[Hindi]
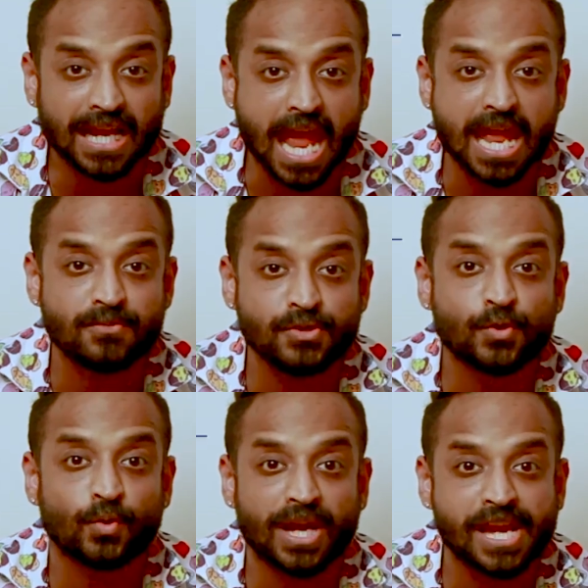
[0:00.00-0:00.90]
कायम
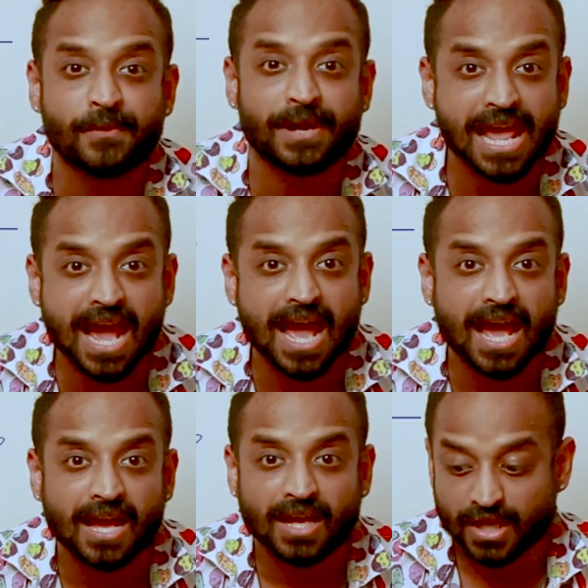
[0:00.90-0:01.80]
चूरन है बेटा
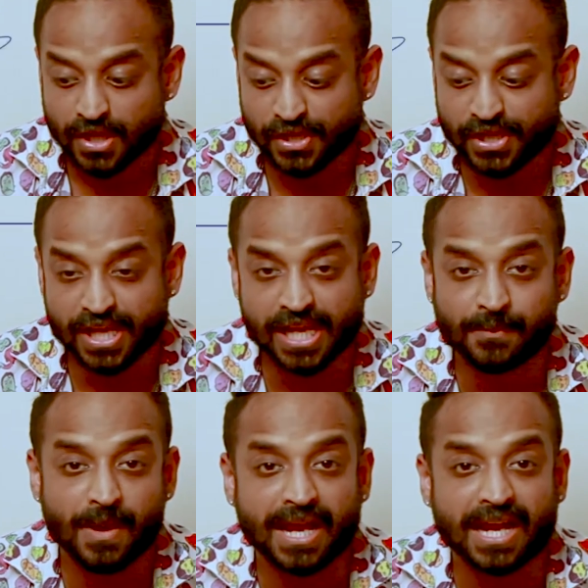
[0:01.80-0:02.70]
ये
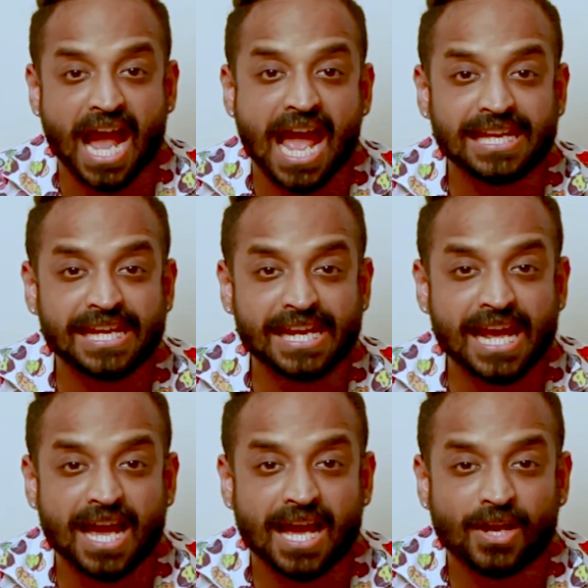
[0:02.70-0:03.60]
एक बार खा लिए
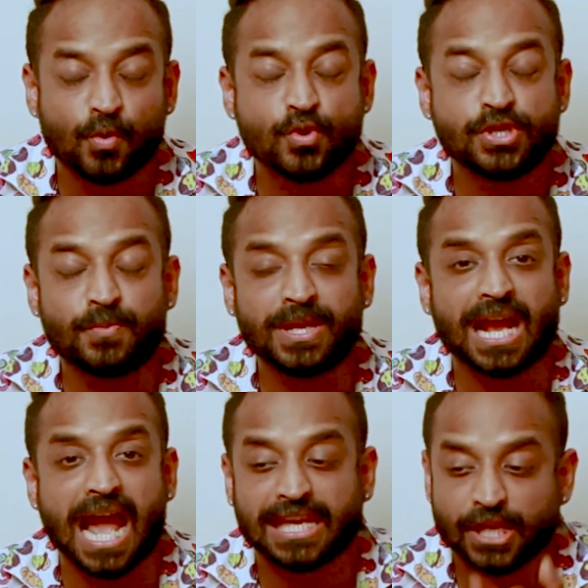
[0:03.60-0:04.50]
ना कुछ भी
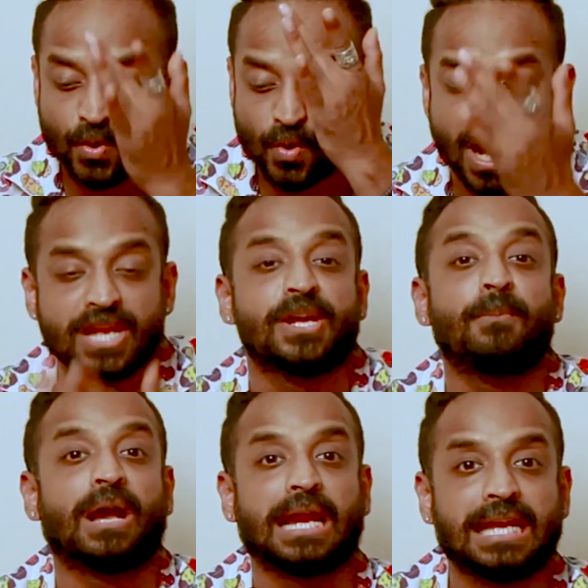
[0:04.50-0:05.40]
खा लिए वो
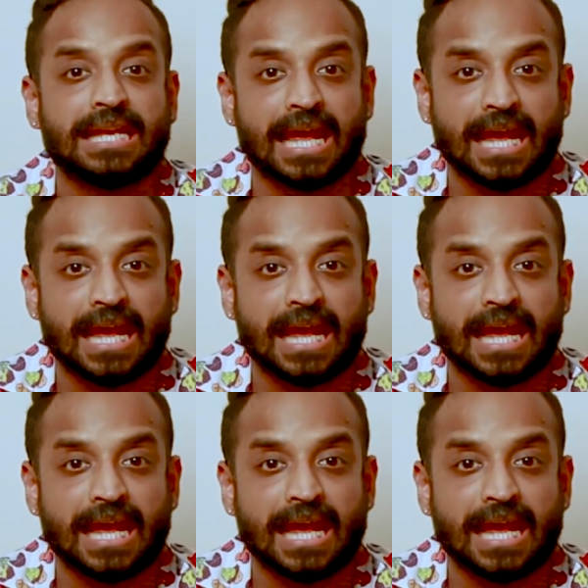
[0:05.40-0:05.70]
हजम कर लेता